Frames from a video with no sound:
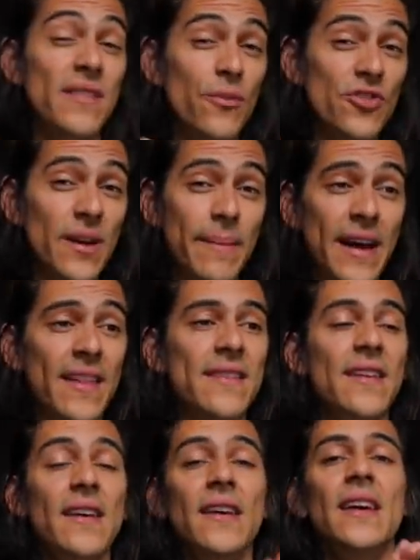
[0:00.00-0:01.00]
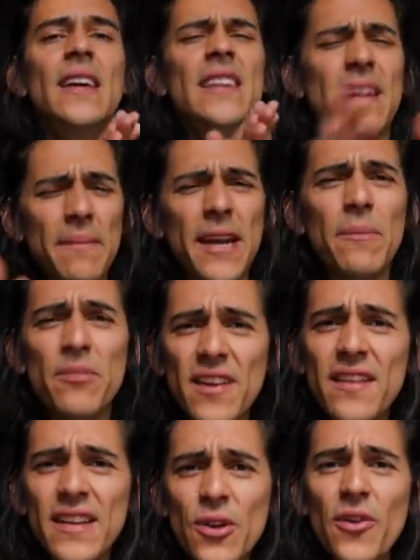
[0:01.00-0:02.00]
hacemos llamadas y también pues
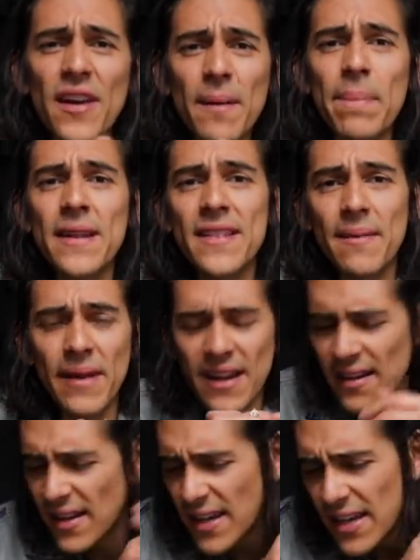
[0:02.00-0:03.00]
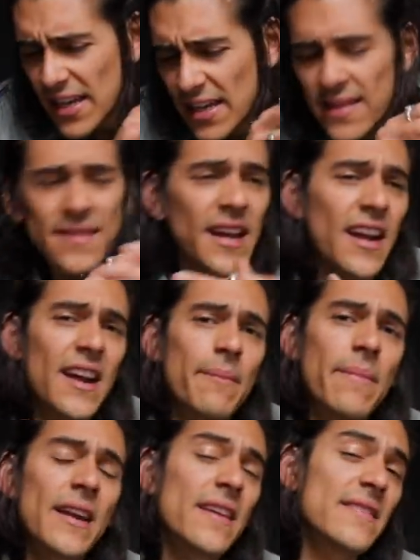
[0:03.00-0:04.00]
es rico de repente ver
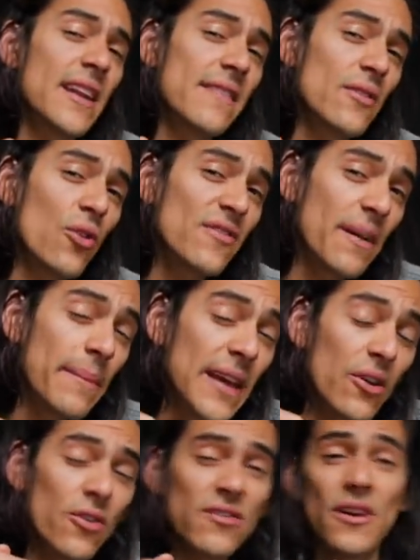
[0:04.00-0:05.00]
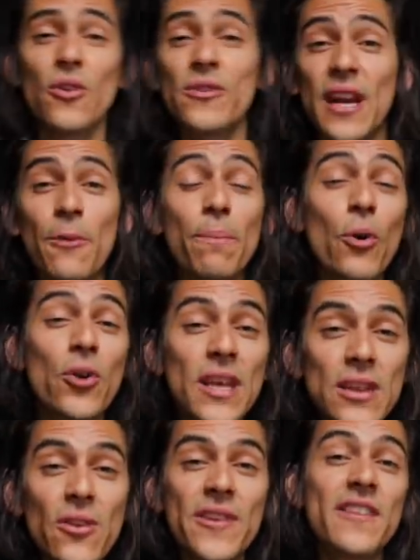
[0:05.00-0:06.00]
Instagram, ver qué están haciendo los amigos, encontrar un
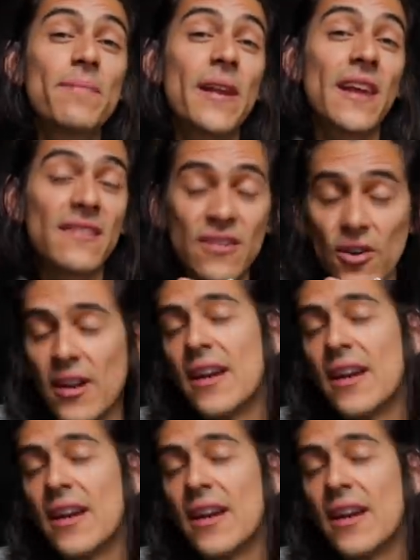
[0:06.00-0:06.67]
poquito de inspiración